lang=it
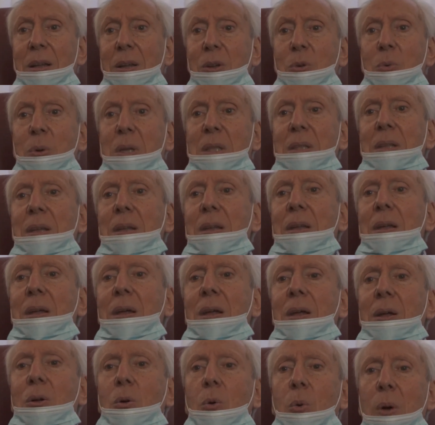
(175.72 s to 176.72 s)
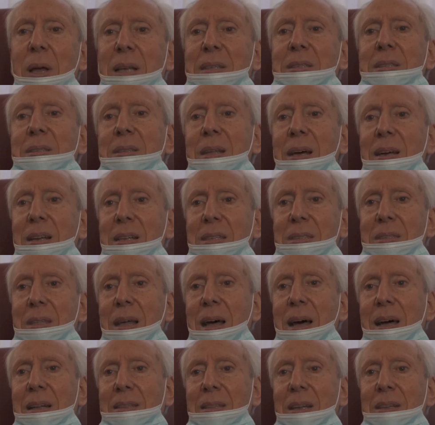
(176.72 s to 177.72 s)
Quindi questa è
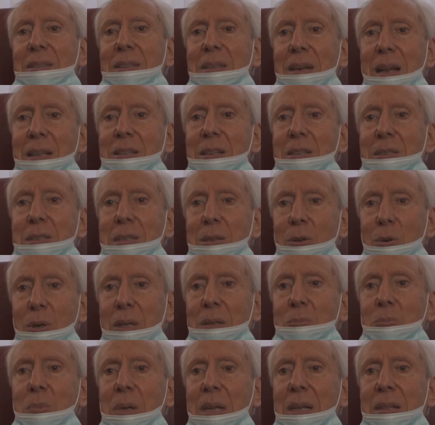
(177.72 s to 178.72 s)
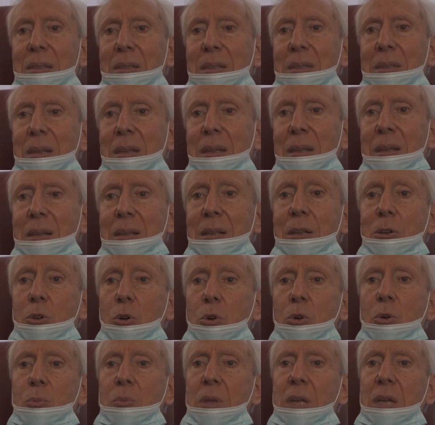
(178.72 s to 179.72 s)
stata tradizionalmente
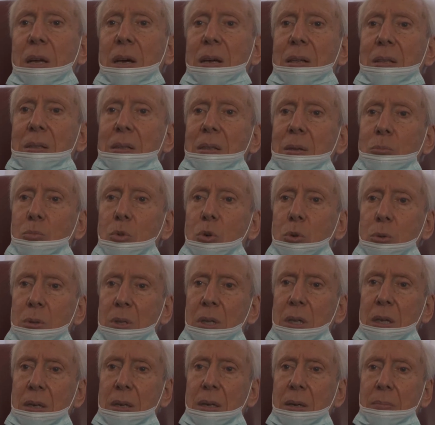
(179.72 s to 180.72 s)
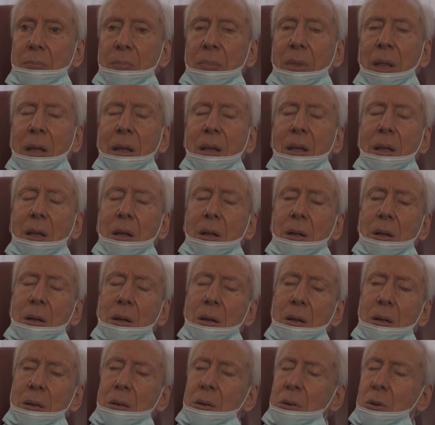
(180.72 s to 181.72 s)
l'economia tiburtina
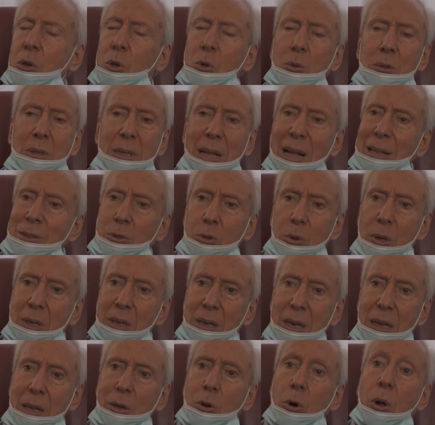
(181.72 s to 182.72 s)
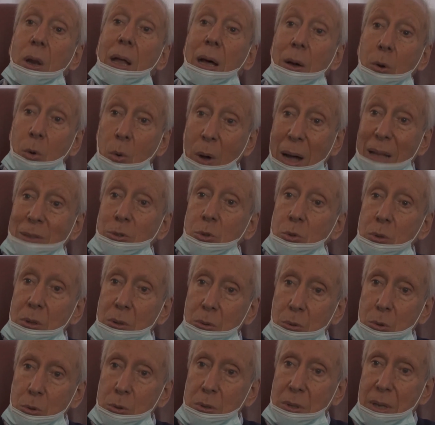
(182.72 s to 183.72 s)
non tanto agricola quanto
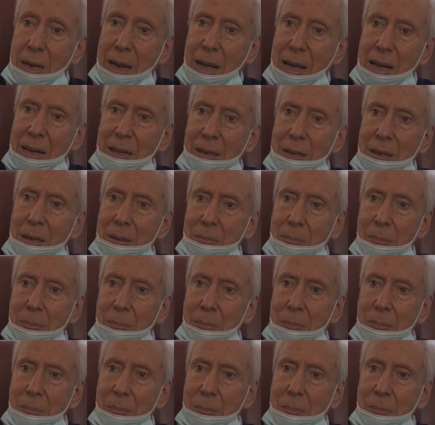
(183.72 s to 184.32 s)
industriale.